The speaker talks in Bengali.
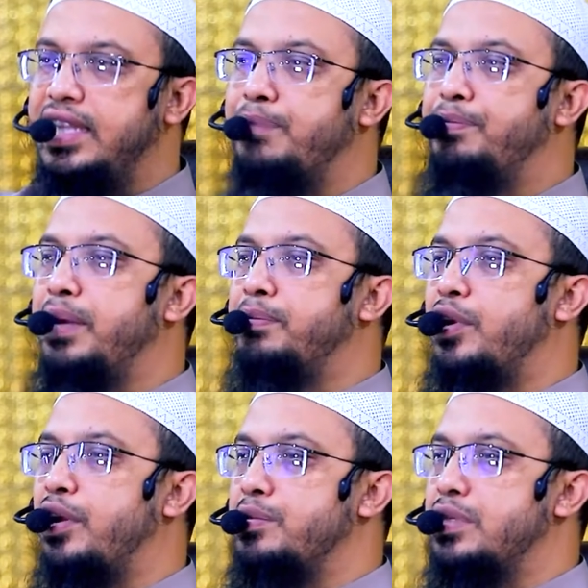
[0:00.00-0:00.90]
দেখবেন
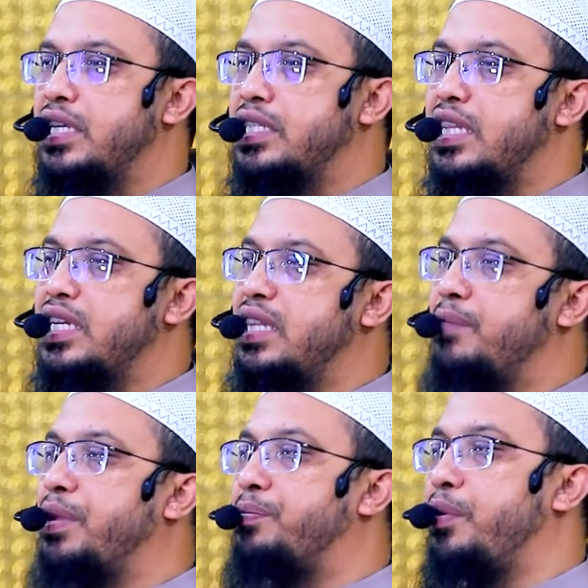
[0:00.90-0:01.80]
মনের অবস্থার সাথে সাথে
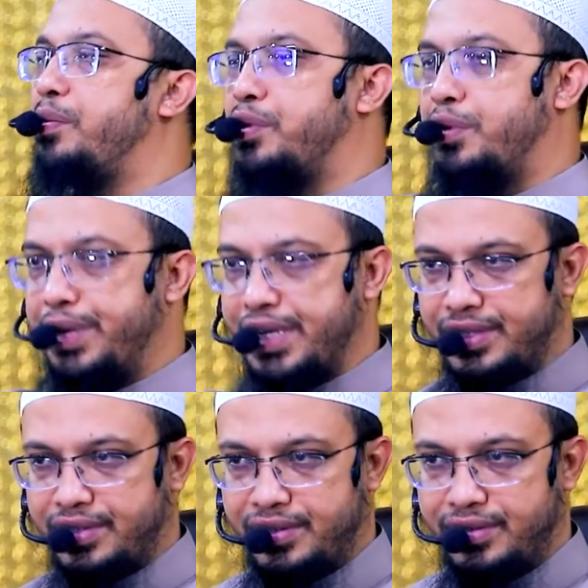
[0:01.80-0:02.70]
আপনার পরিবর্তন হয়ে
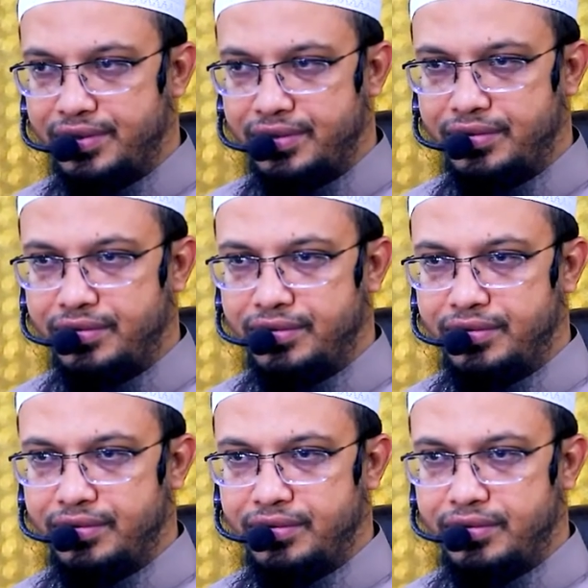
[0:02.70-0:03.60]
গেছে
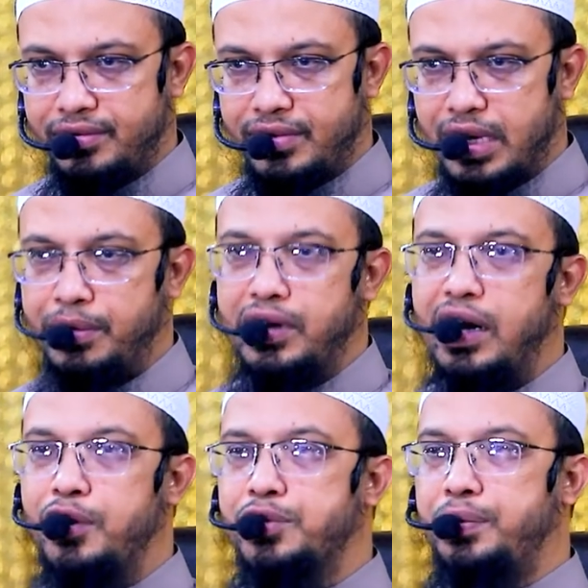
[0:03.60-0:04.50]
এবং
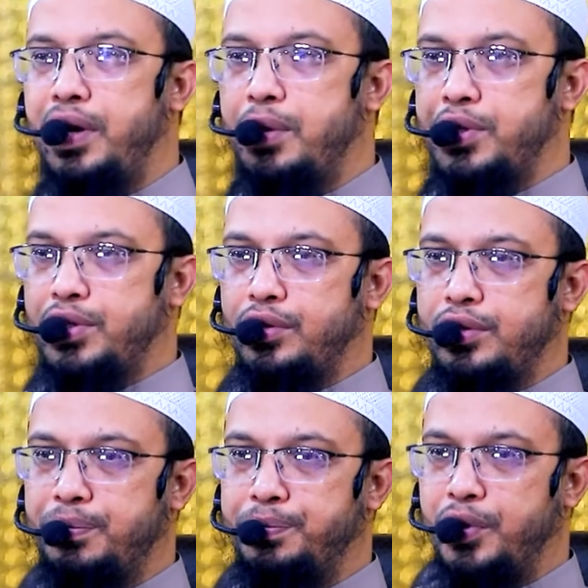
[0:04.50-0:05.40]
আওয়াজবুল্লাহ সাথে
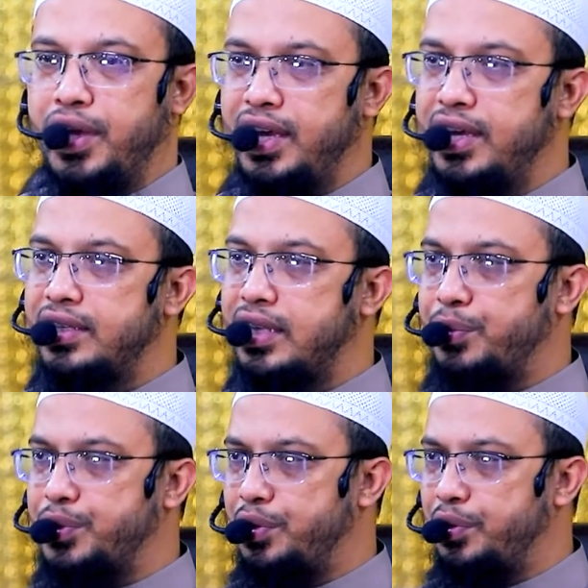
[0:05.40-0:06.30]
রাজিম পড়ে
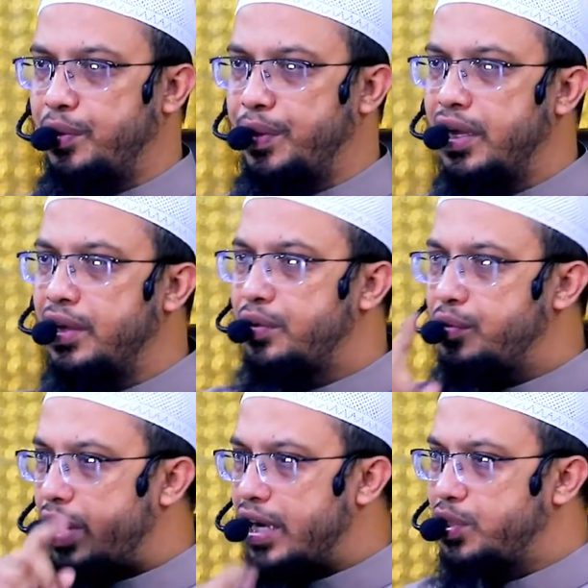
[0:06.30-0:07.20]
তারপর শুরু করবেন
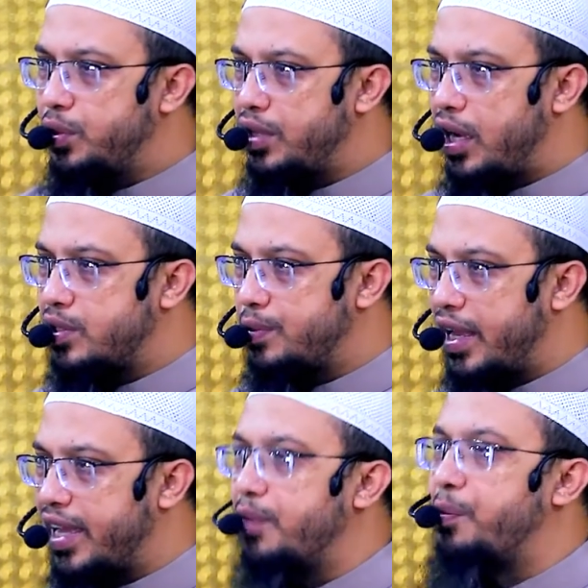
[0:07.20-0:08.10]
কোরআনের শুরুতে
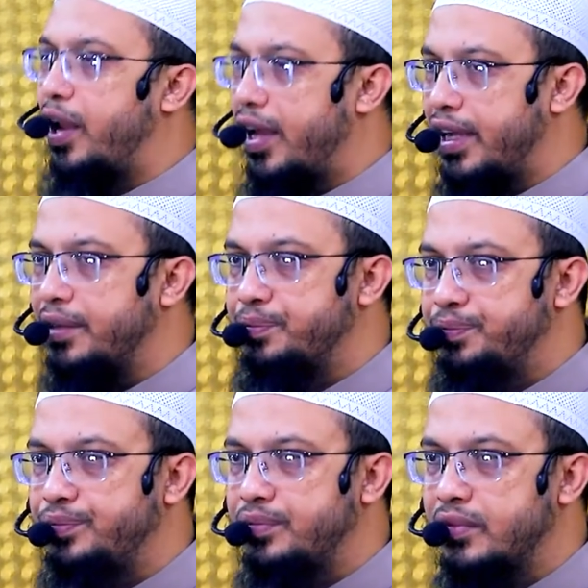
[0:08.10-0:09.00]
আওয়াজবুল্লাহ কেন পড়া লাগে
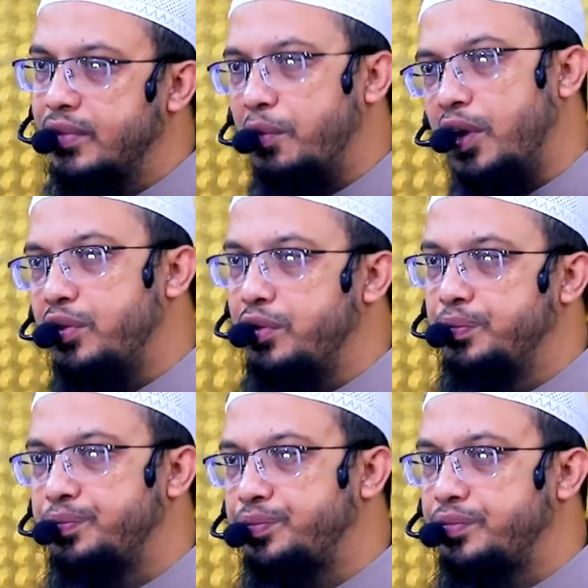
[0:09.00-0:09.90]
বলেন তো
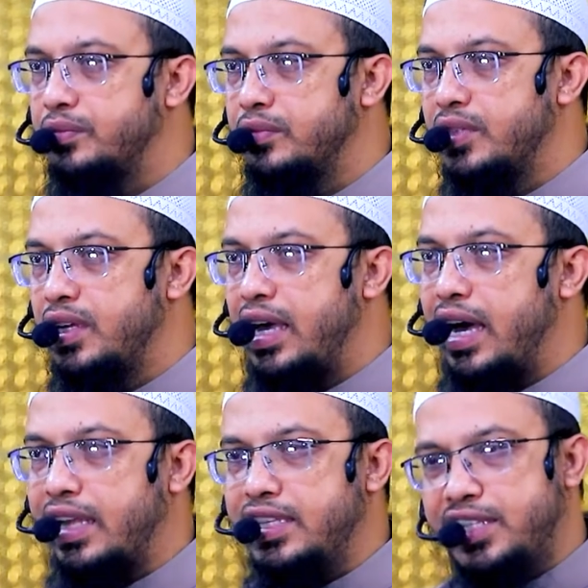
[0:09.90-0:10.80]

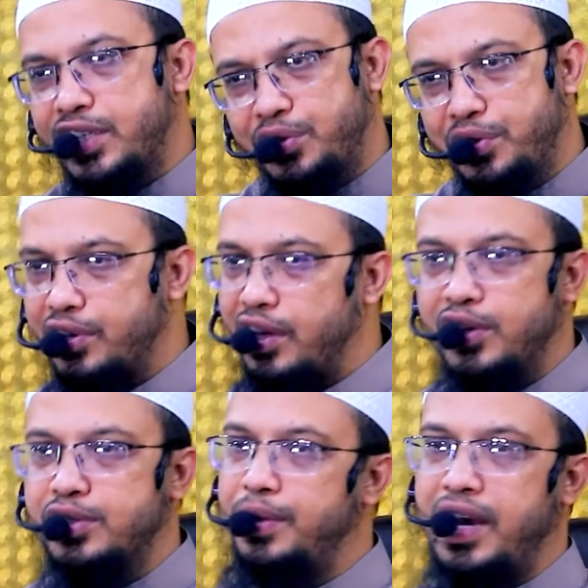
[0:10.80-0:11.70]
হাদিসের শুরুতে তো
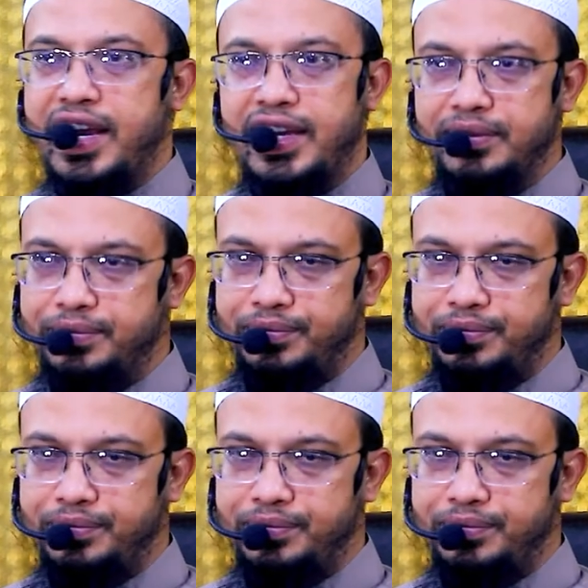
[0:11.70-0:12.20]
আওয়াজবুল্লাহ নেই